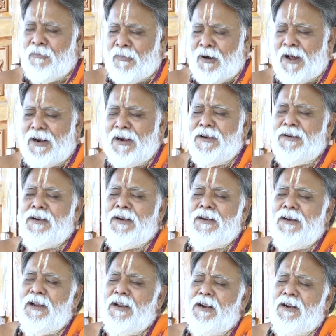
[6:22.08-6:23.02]
మాలిన్యం
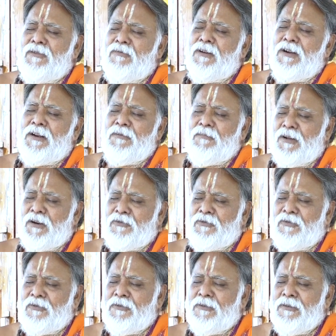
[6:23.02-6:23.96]
లేనటువంటి
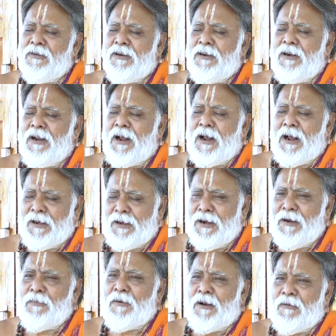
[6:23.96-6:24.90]
మనస్సు అదే
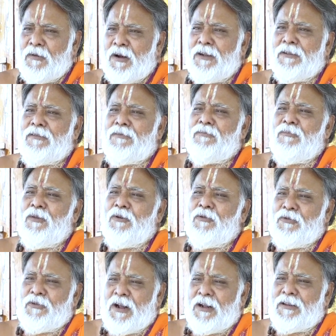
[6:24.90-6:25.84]

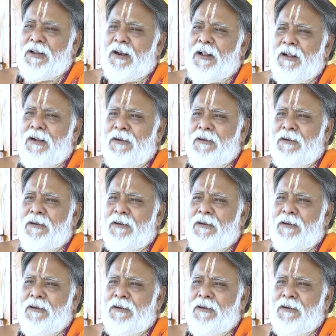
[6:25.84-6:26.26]
పరమాత్మకు సాధన